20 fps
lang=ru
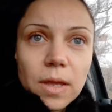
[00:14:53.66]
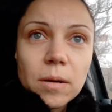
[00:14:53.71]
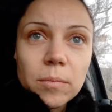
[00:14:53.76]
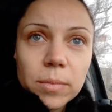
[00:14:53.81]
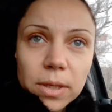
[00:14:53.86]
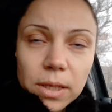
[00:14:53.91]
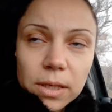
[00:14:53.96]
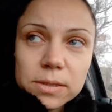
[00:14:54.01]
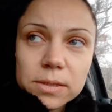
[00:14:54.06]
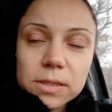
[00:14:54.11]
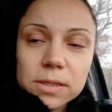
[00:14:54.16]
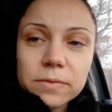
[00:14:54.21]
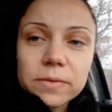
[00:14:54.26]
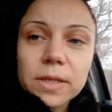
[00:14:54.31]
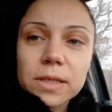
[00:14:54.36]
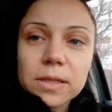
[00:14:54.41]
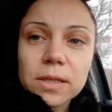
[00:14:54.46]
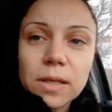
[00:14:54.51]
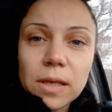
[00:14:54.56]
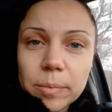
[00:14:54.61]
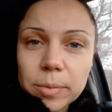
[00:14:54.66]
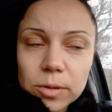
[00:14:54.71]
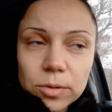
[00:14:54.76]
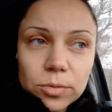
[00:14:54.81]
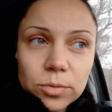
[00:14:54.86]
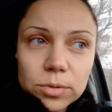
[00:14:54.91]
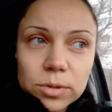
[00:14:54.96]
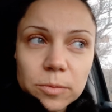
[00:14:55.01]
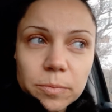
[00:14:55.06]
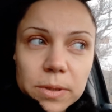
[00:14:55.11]
Мне, естественно, это не
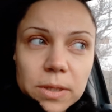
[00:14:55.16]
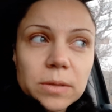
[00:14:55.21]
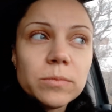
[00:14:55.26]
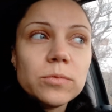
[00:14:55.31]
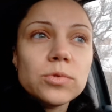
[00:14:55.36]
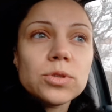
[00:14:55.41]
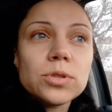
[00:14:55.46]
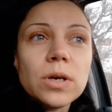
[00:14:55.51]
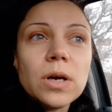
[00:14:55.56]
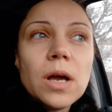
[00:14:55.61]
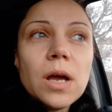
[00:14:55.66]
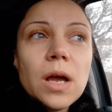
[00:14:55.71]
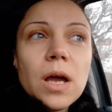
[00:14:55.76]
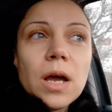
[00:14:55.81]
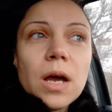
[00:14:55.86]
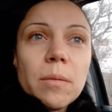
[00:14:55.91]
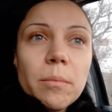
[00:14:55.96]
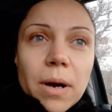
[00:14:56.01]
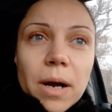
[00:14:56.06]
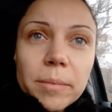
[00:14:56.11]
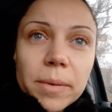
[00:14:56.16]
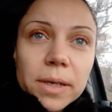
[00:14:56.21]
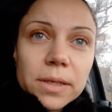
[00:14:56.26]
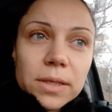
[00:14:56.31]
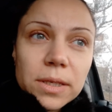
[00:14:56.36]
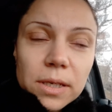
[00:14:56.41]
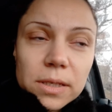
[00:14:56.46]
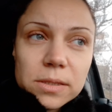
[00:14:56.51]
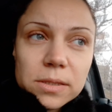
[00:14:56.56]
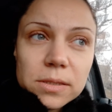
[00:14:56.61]
подходит, потому что мама
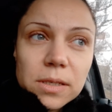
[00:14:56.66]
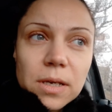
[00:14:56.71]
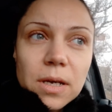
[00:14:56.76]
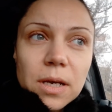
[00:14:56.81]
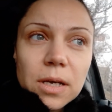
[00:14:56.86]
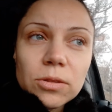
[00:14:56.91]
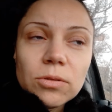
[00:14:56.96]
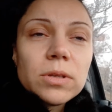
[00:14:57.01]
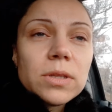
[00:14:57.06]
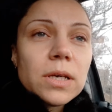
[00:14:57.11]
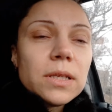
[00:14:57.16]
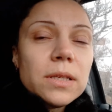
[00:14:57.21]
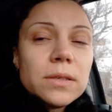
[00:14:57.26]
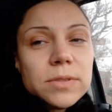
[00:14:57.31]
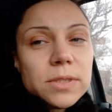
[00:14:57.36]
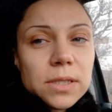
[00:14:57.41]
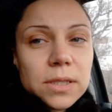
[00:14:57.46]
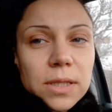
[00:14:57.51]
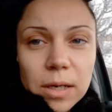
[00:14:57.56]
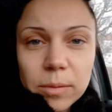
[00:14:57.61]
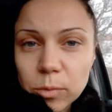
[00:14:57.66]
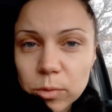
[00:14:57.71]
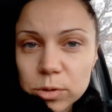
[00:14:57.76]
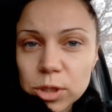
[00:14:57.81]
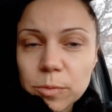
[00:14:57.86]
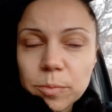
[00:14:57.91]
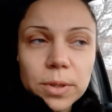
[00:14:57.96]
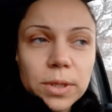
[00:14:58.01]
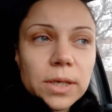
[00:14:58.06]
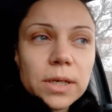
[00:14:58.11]
есть, но она не всегда
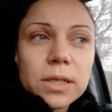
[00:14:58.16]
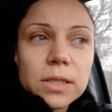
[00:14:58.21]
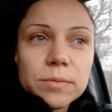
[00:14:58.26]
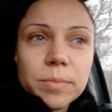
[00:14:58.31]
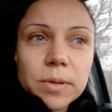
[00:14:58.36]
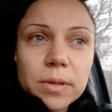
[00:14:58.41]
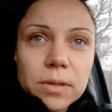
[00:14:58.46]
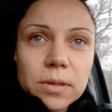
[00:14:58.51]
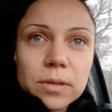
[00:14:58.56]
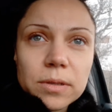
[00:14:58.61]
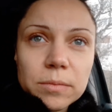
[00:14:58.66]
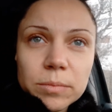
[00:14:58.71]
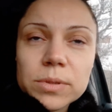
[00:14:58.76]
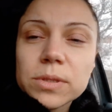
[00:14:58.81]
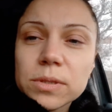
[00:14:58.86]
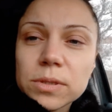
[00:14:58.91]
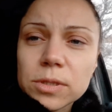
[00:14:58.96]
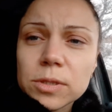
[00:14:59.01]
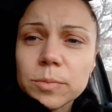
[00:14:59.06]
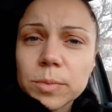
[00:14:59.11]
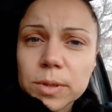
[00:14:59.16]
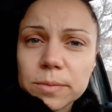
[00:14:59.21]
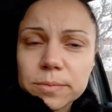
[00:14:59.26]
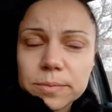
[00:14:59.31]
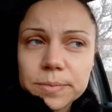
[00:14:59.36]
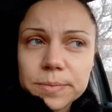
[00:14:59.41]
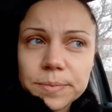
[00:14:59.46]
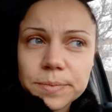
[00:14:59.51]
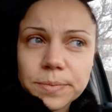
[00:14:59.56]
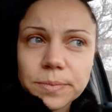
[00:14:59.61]
может приехать а, быть с детьми.
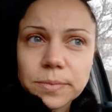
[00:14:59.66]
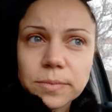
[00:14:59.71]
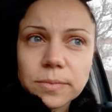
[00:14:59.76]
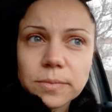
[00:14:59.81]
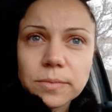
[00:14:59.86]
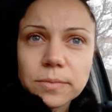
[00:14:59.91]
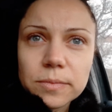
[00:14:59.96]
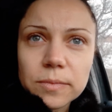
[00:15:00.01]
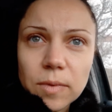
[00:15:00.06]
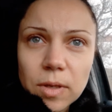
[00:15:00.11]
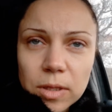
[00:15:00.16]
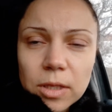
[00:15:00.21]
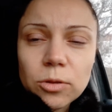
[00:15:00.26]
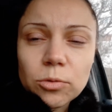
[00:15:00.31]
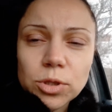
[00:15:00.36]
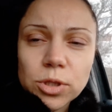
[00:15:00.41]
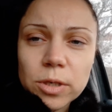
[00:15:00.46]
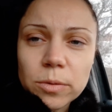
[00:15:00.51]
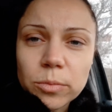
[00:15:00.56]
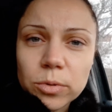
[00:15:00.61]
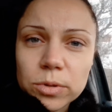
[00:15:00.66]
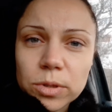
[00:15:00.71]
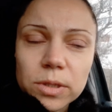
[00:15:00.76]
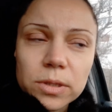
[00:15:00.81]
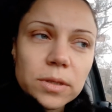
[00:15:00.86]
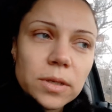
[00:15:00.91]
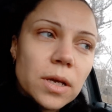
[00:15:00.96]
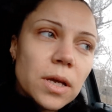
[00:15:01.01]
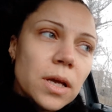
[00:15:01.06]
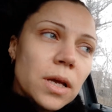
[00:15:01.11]
Она тоже работает.